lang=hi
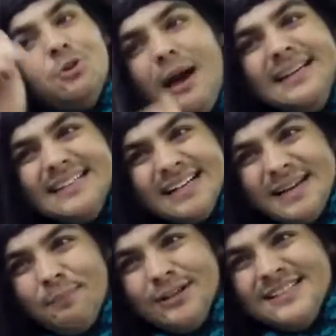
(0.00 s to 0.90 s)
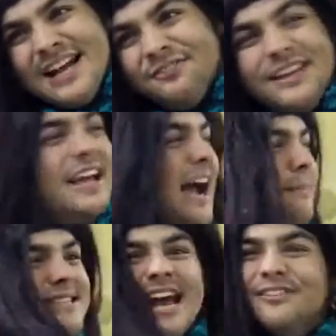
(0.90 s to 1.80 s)
तुम्हारी टट्टी पोटी साफ की
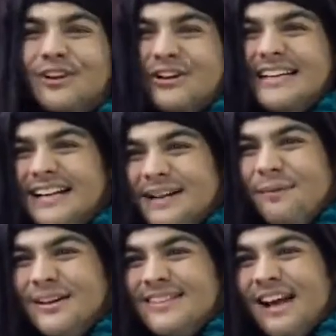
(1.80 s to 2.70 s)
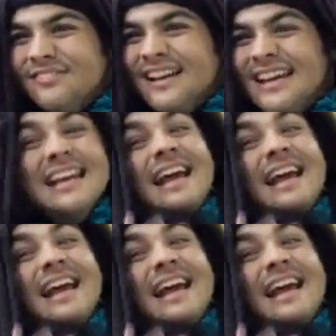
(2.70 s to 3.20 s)
अभी जानवरों की टट्टी पोटी साफ करेगी